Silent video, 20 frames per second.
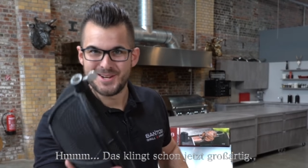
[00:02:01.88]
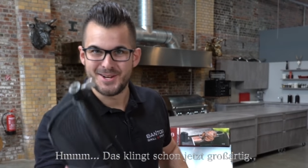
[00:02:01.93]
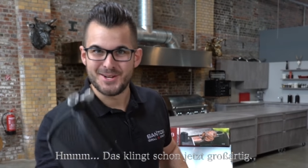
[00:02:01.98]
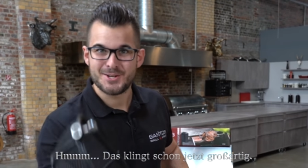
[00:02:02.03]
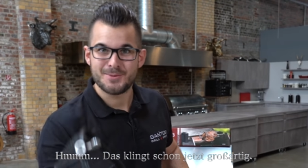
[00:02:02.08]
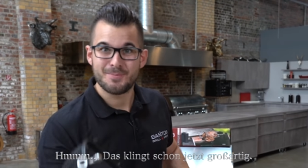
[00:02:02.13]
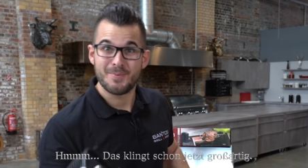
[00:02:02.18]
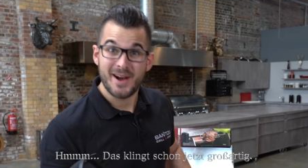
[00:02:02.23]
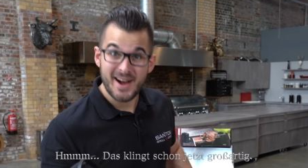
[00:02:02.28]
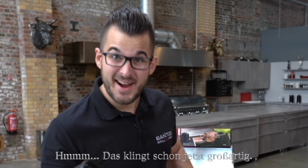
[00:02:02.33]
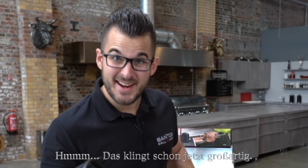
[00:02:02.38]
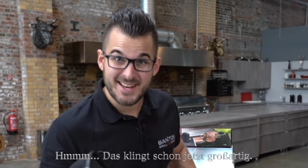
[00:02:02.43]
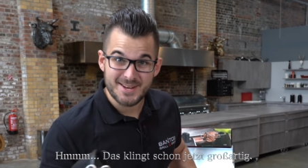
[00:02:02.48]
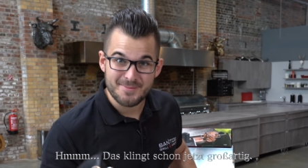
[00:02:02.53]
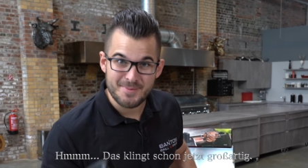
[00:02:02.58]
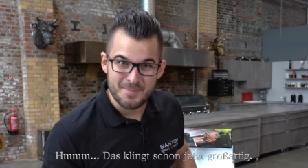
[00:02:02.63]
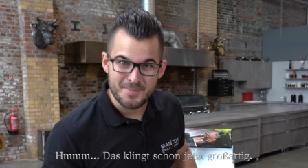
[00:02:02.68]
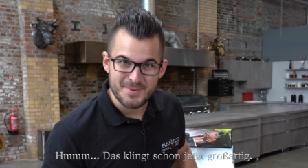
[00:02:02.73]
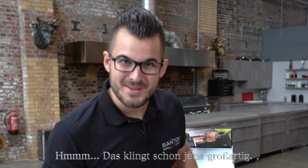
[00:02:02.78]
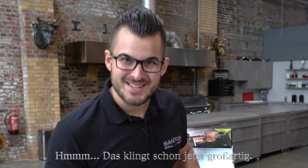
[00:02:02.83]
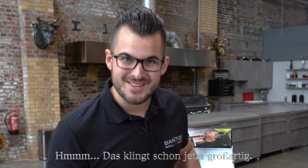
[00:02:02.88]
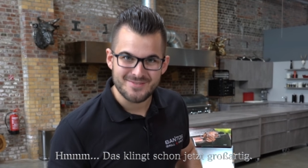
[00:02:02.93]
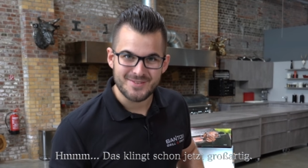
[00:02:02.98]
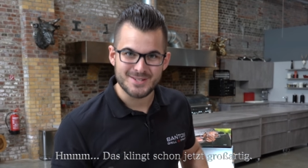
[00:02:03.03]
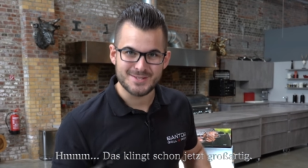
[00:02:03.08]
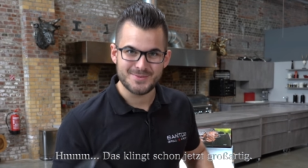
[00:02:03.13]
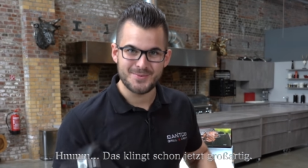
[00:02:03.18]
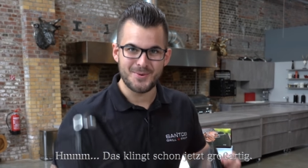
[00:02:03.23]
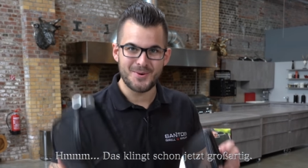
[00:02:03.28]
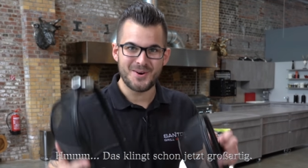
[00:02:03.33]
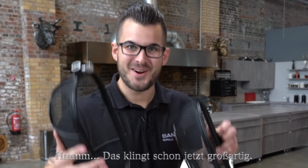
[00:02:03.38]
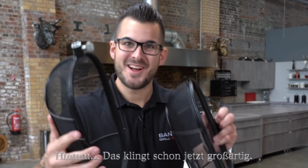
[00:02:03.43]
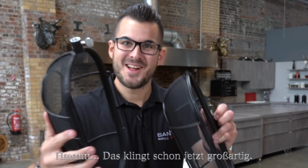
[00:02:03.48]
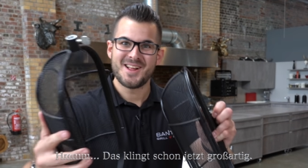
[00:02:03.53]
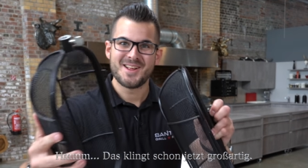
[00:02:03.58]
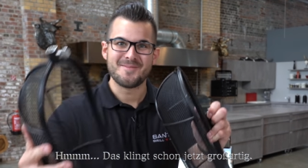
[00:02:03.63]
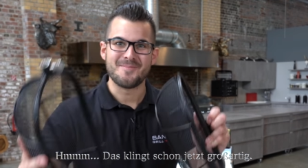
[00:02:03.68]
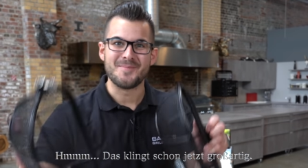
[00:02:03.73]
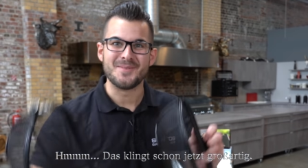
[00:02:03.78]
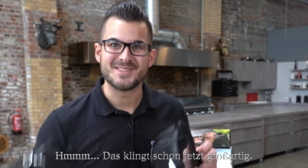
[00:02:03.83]
Ich bereite mal ein bisschen was vor,
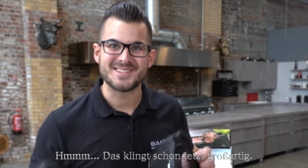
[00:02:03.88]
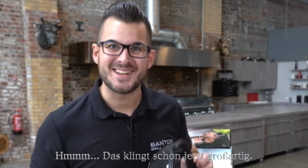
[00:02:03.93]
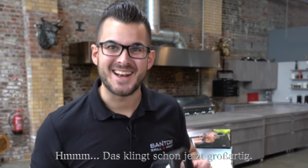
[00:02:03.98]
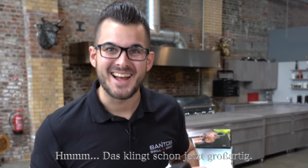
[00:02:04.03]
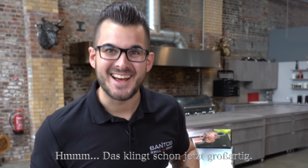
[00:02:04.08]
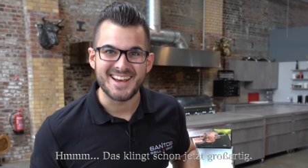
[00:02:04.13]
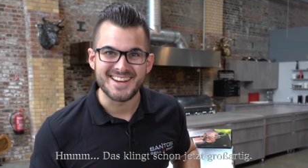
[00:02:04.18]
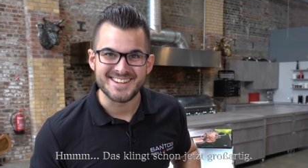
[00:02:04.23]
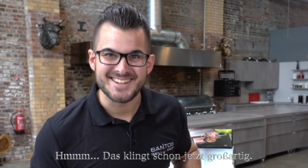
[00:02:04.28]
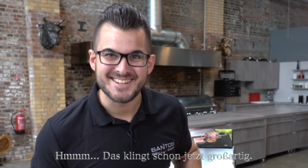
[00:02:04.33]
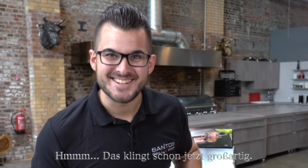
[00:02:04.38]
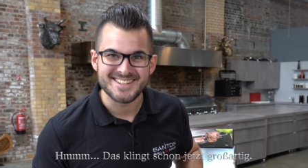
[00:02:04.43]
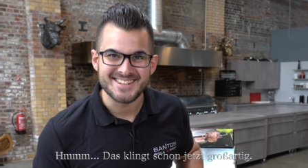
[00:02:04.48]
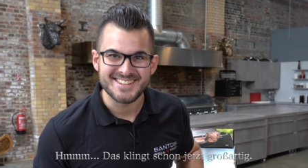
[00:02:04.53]
bis gleich.